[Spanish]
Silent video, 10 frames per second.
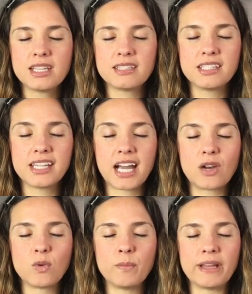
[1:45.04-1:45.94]
Si llega
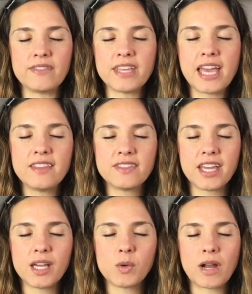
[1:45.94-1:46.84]
algún
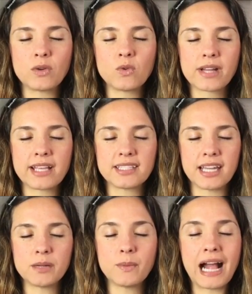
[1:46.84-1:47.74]
pendiente o algún
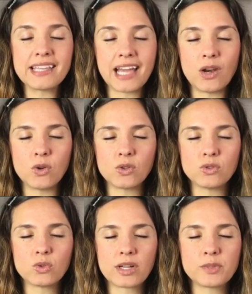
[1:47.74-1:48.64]
quehacer, báñalo
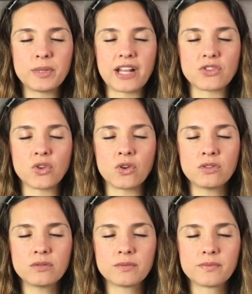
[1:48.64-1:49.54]
con tu
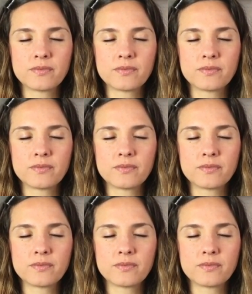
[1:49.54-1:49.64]
respiración,